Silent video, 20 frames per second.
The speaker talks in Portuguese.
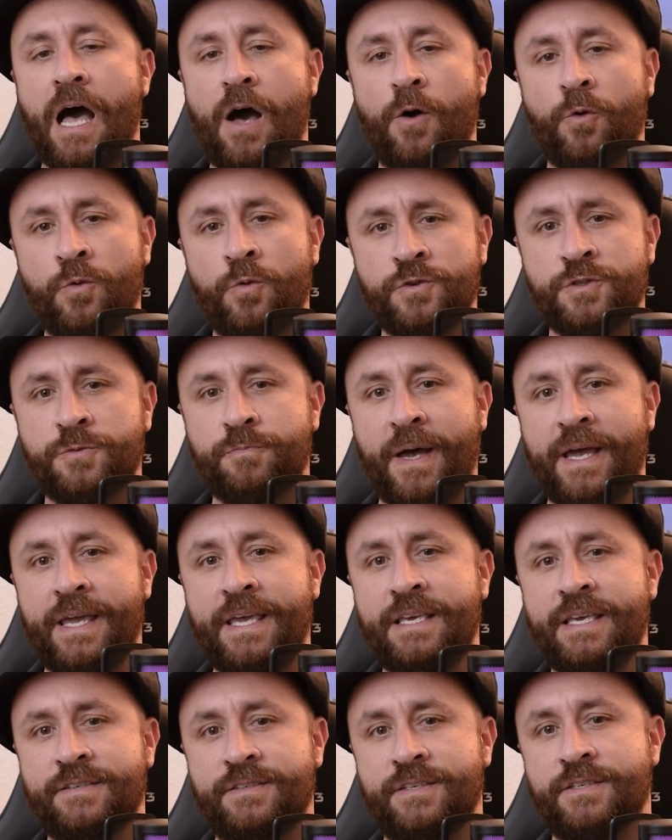Alguns
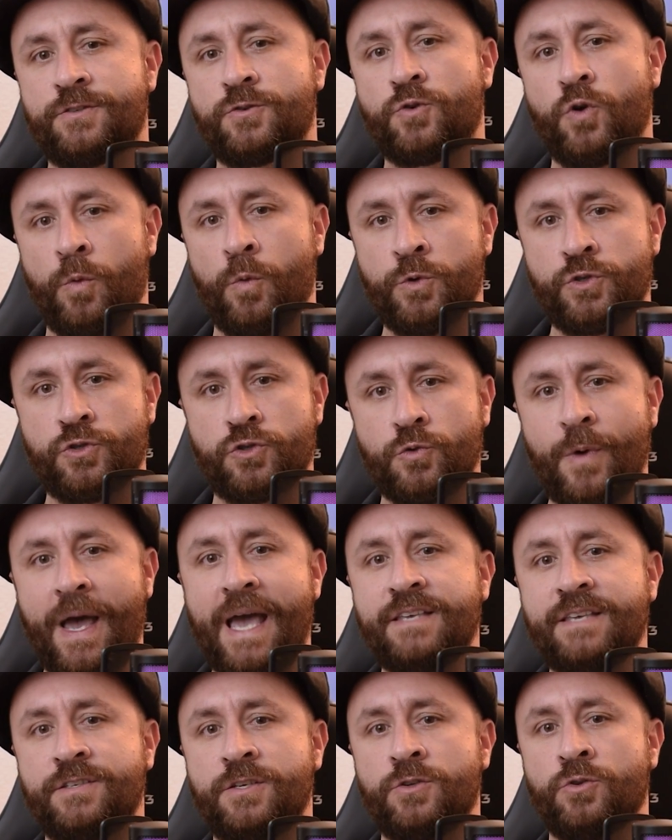países, como
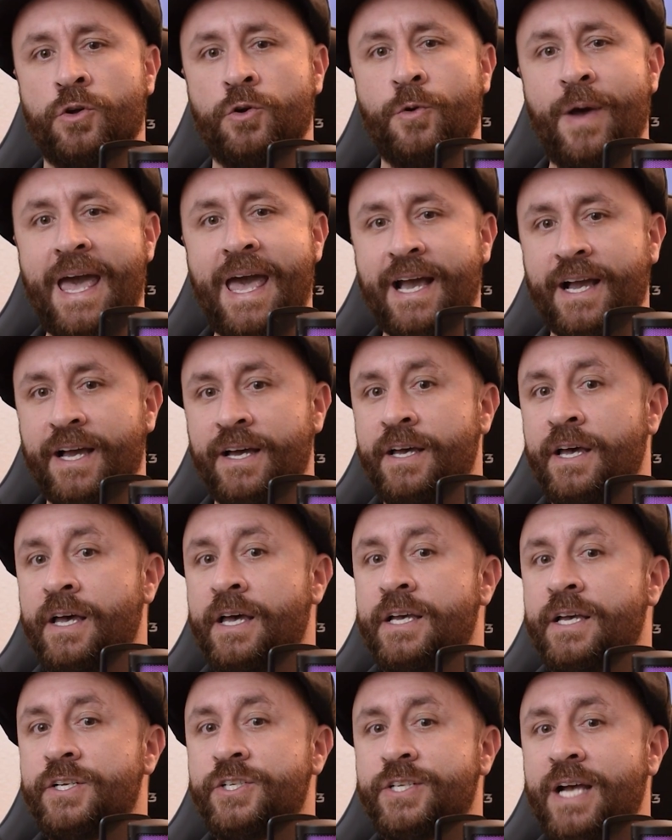Suécia e Noruega,
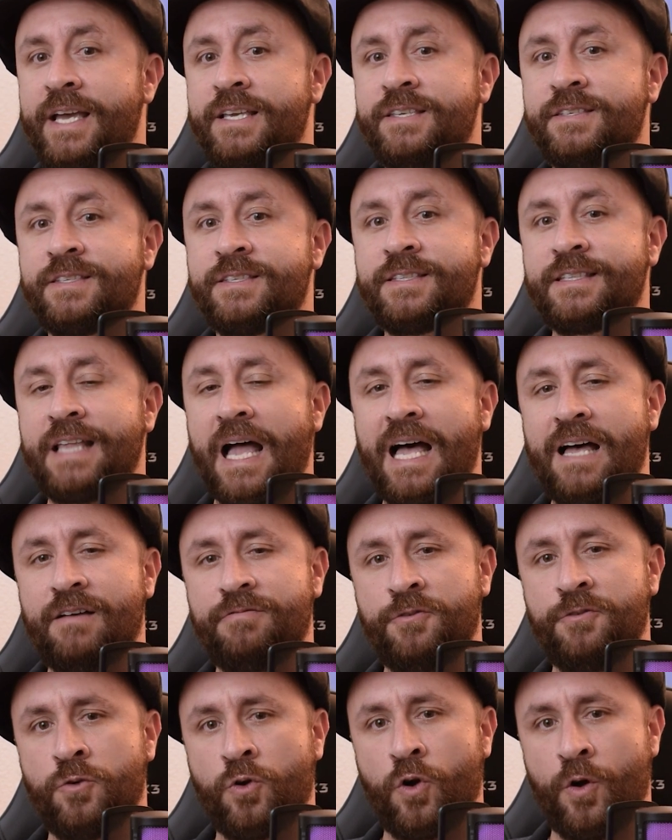já
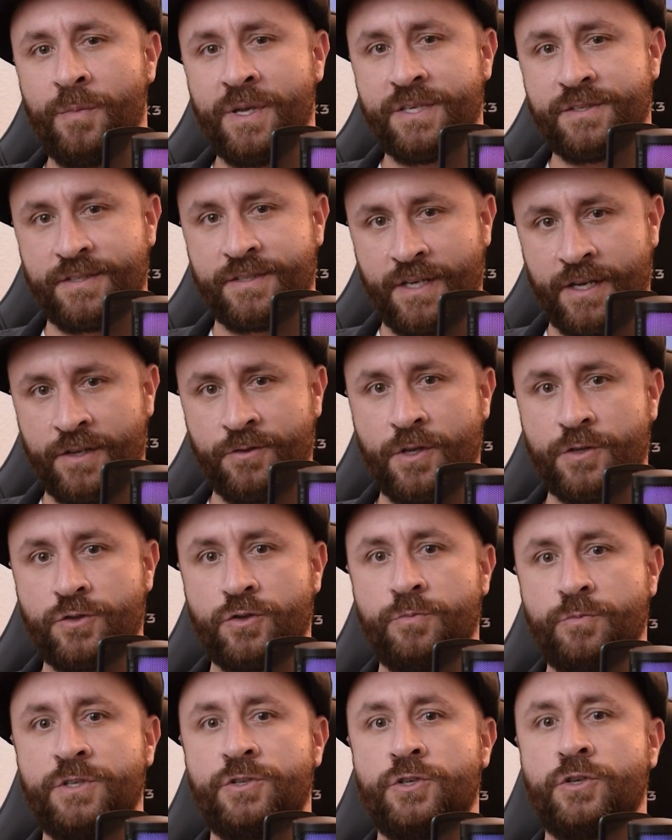estavam começando a
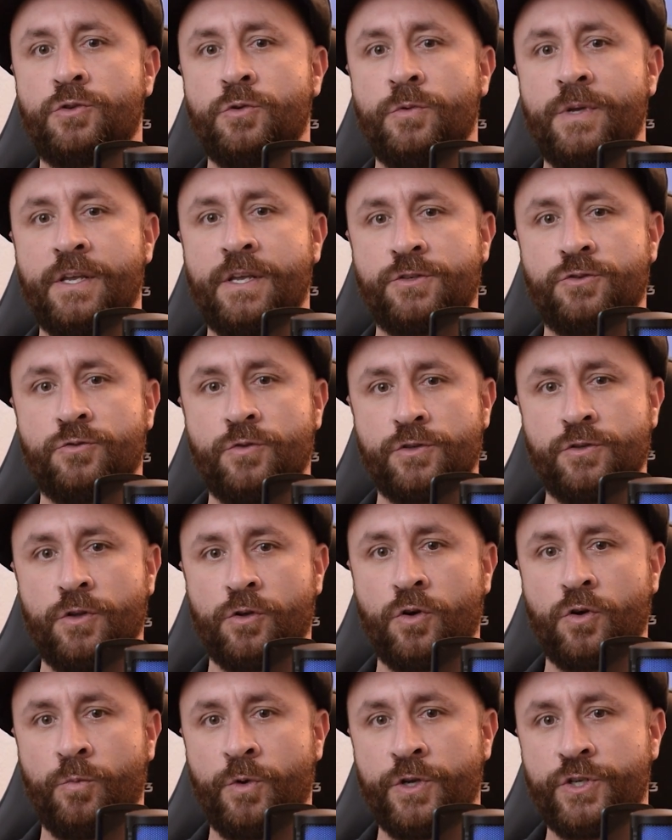substituir as suas
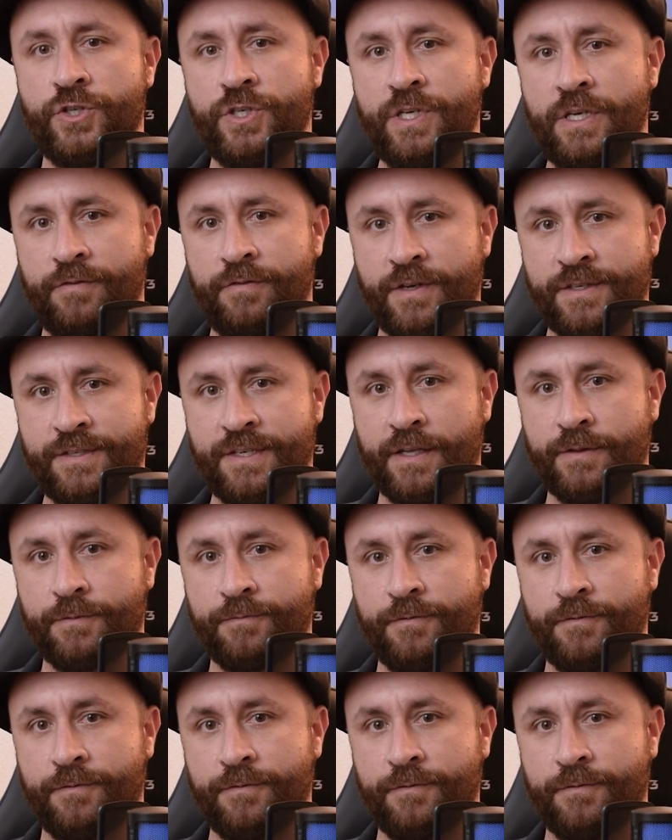locomotivas a